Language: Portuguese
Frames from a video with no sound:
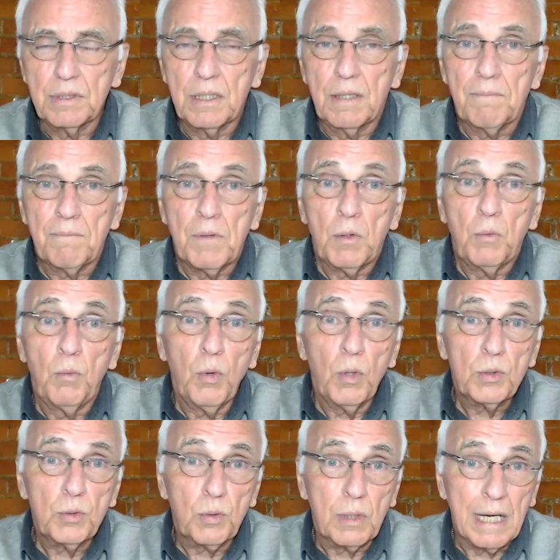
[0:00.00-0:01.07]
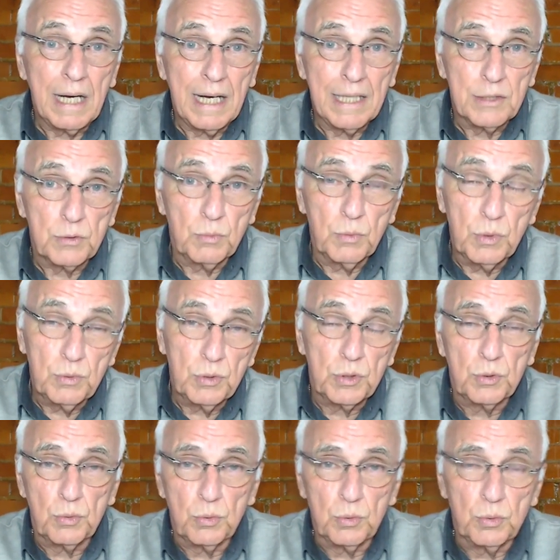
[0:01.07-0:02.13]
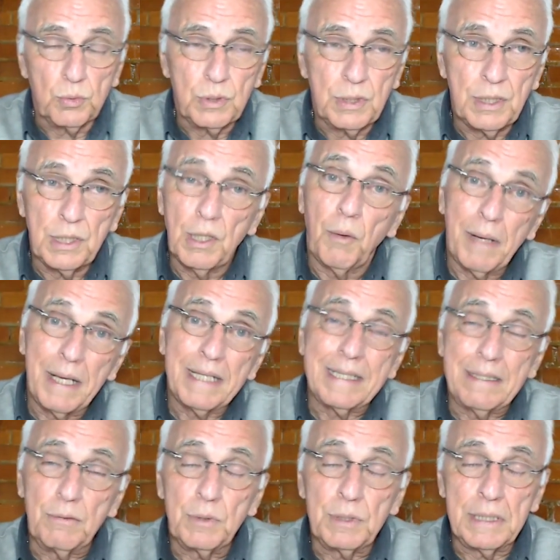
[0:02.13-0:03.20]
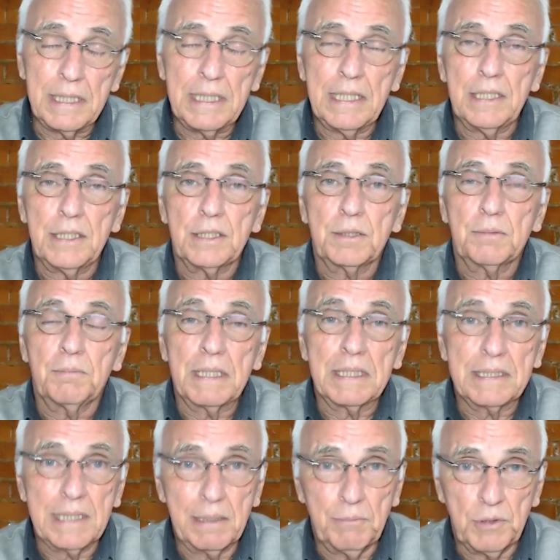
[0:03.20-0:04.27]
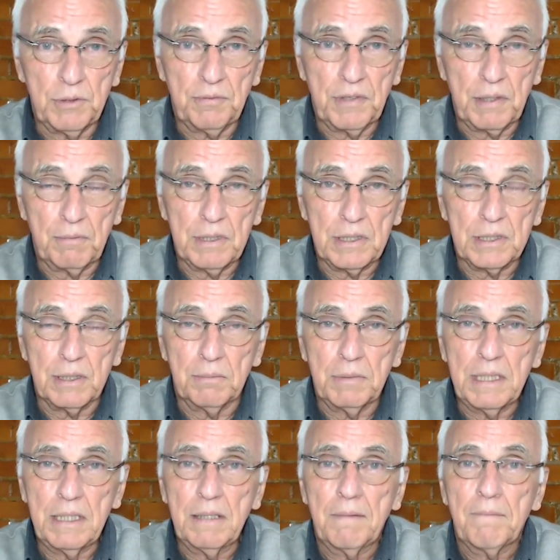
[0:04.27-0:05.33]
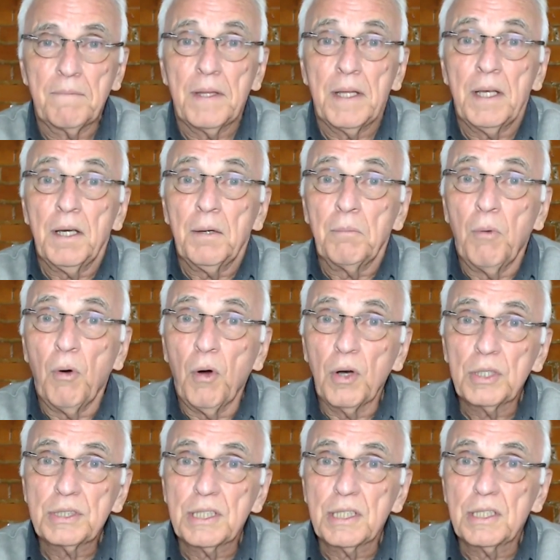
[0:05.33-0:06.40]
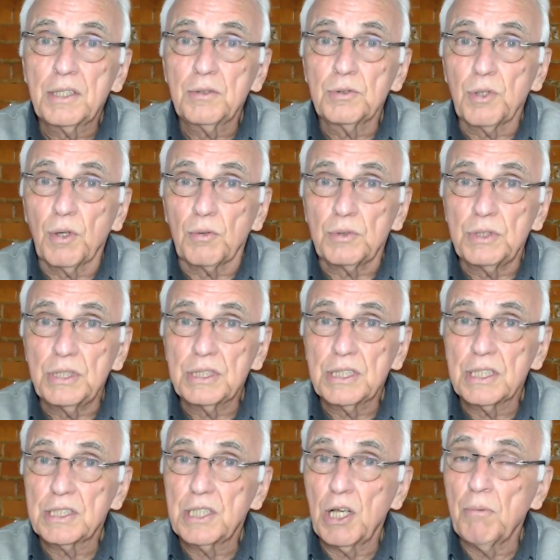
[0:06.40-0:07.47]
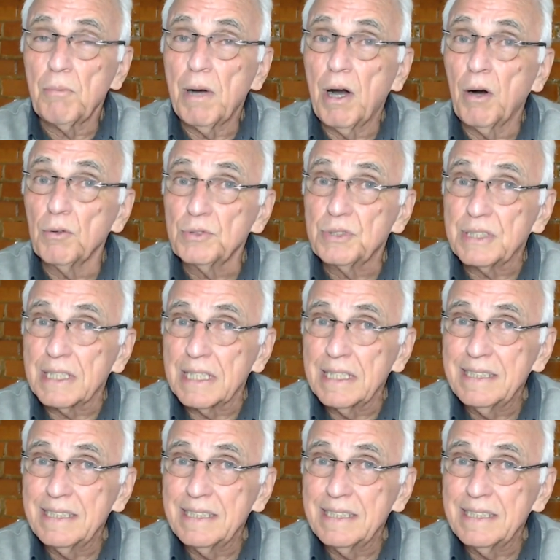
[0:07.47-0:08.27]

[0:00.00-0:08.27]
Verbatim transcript: Um outro caso, um outro estudo, que não é o deles, mas que é muito frequente também, mostra que os autistas têm uma ausência